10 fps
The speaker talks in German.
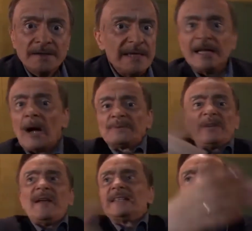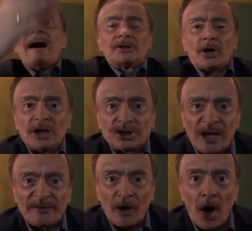sie glaubt sie, wenn sie macht
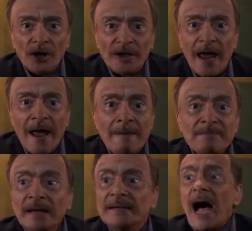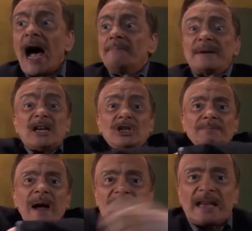Todesstrafe heute, da
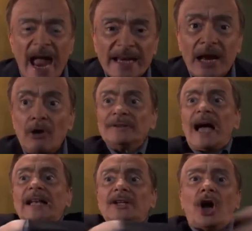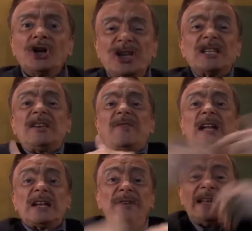bricht Barriere und alle Deutschen, sie
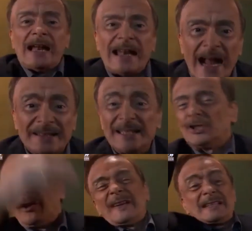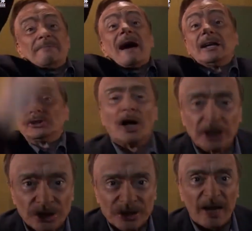werden wieder Nazis, nur weil sie machen
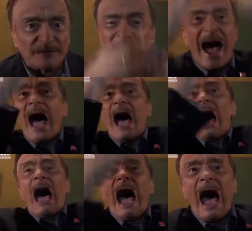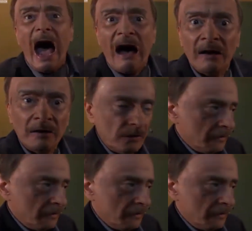Todesstrafe. Ah, ah, ah, ah.